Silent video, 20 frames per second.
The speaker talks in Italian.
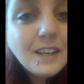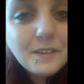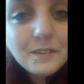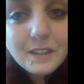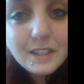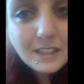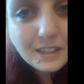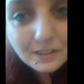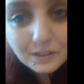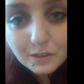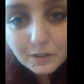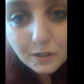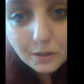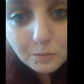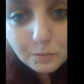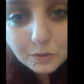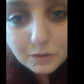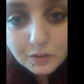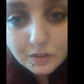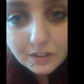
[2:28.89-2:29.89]
quindi io non
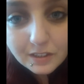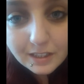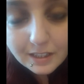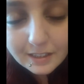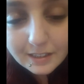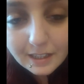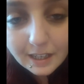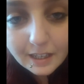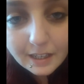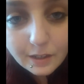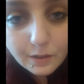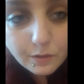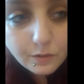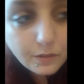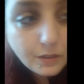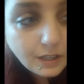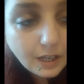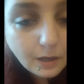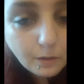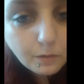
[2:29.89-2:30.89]
ho bisogno di andare
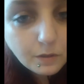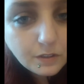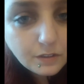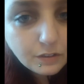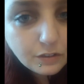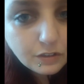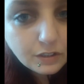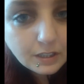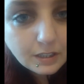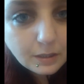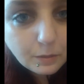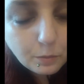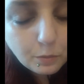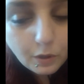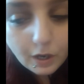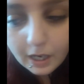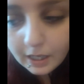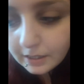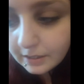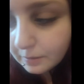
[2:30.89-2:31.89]
con acqua ossigenata
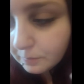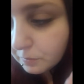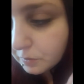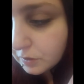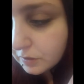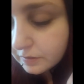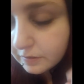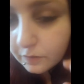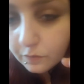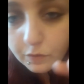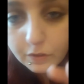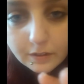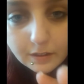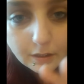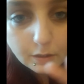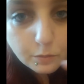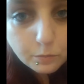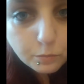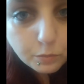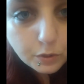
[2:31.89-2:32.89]
più alta, però se voi
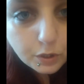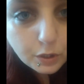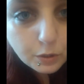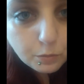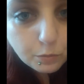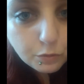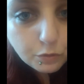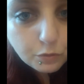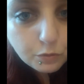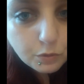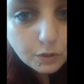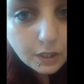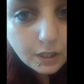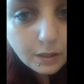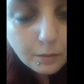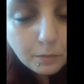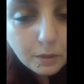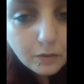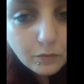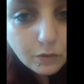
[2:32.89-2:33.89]
siete un pochino più scure
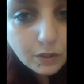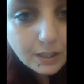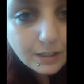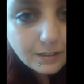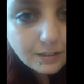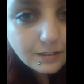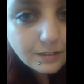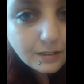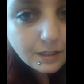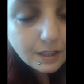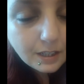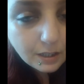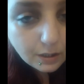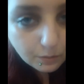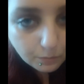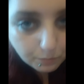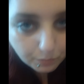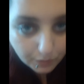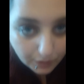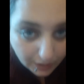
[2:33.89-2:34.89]
di me, e volete
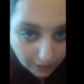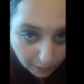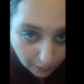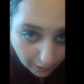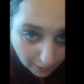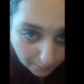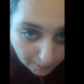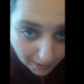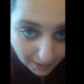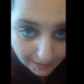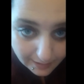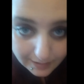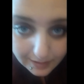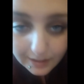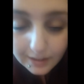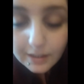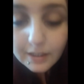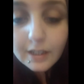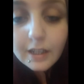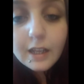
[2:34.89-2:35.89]
schiarire un pochino la
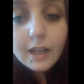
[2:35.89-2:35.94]
base,